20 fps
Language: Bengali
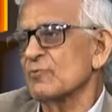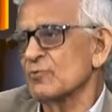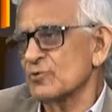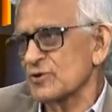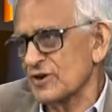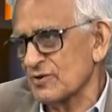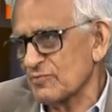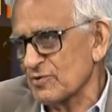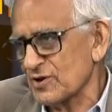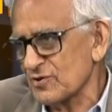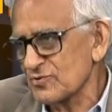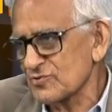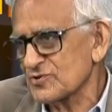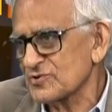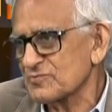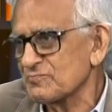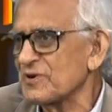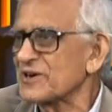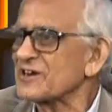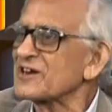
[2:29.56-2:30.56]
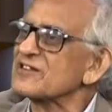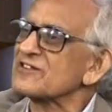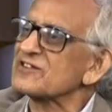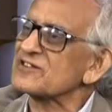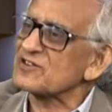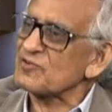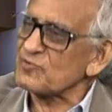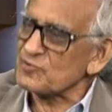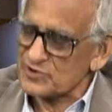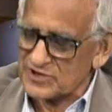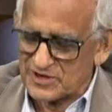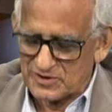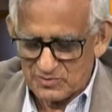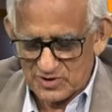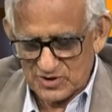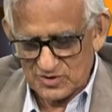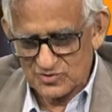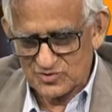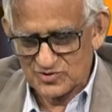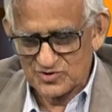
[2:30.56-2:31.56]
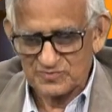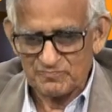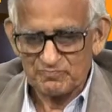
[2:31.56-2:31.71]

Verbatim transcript: আমলের মানুষ বাংলাদেশ আমলের মানুষ